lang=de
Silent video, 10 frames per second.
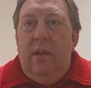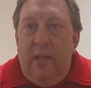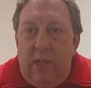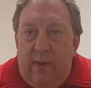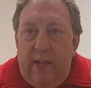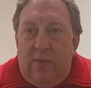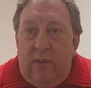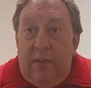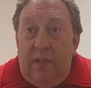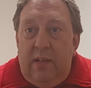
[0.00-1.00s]
Ich weiß,
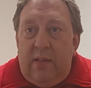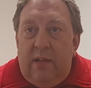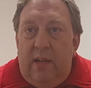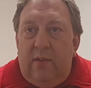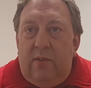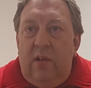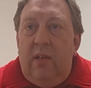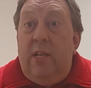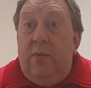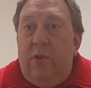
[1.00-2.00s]
was ich jetzt sagen
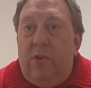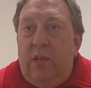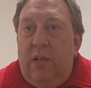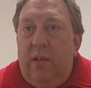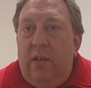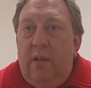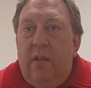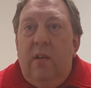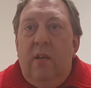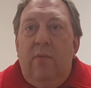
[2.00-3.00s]
soll. Ich wünsche Ihnen
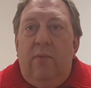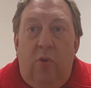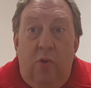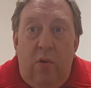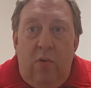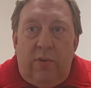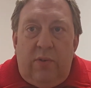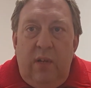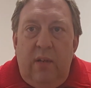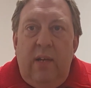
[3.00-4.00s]
frohe
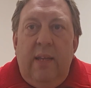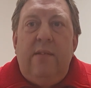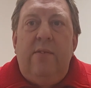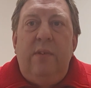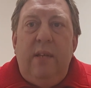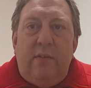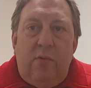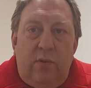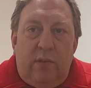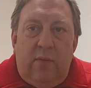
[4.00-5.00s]
Ostern, genießen Sie das
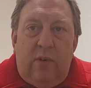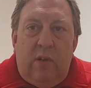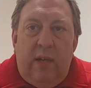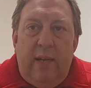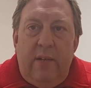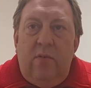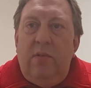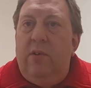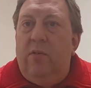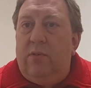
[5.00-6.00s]
Osterwochenende
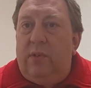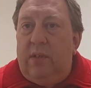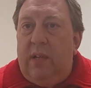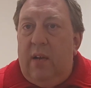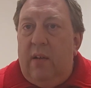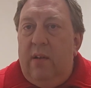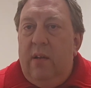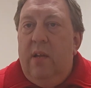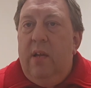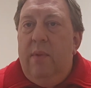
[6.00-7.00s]
und die Ostertage
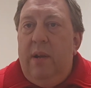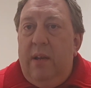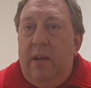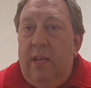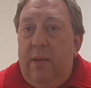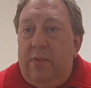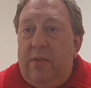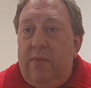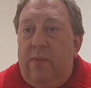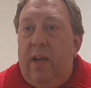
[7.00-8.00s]
mit Ihren
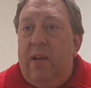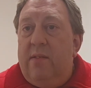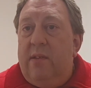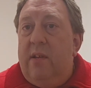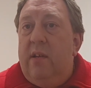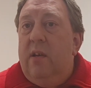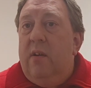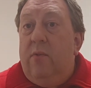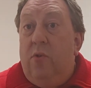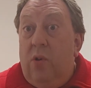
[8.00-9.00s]
Liebsten, feiern Sie
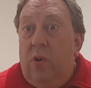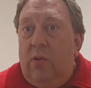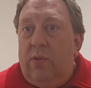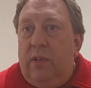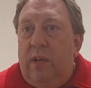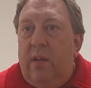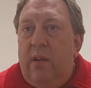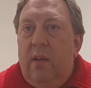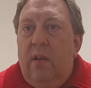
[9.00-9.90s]
frohe Ostern.